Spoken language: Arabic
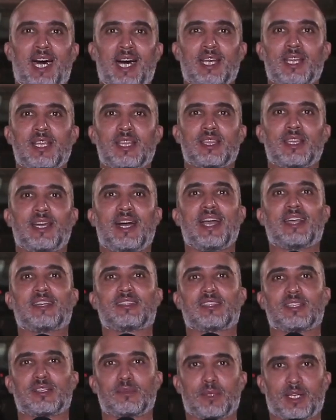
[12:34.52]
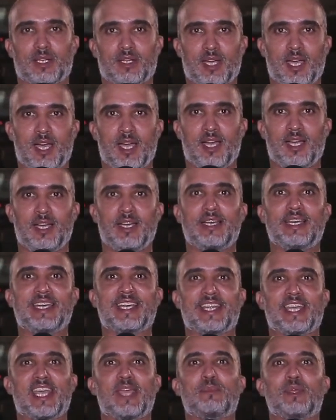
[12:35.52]
عرض أكثر من رائع
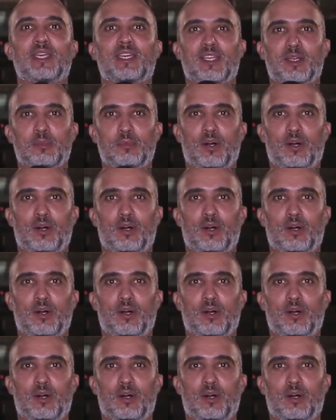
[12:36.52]
إرهابي غير